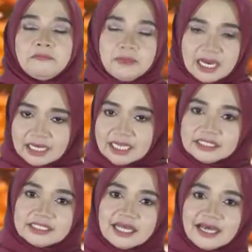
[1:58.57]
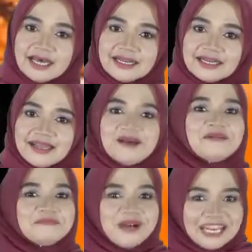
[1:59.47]
Makassar,
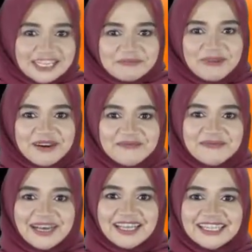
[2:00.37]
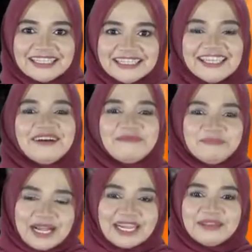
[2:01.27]
Balikpapan,
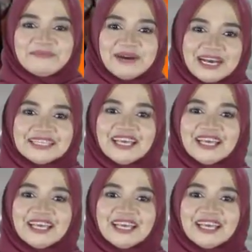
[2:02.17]
Palembang,